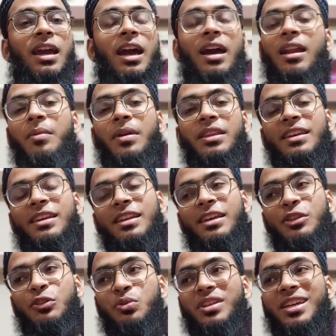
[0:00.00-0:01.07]
আর আমাদের এই
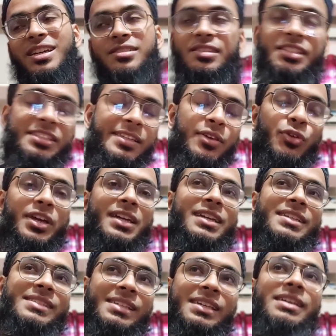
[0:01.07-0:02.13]
দুনিয়া সৃষ্টি হয়ে
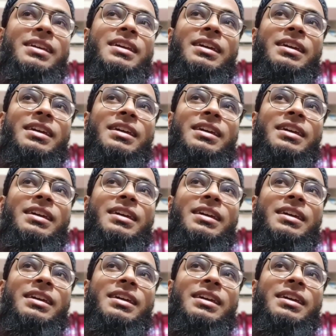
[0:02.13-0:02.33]
গেছে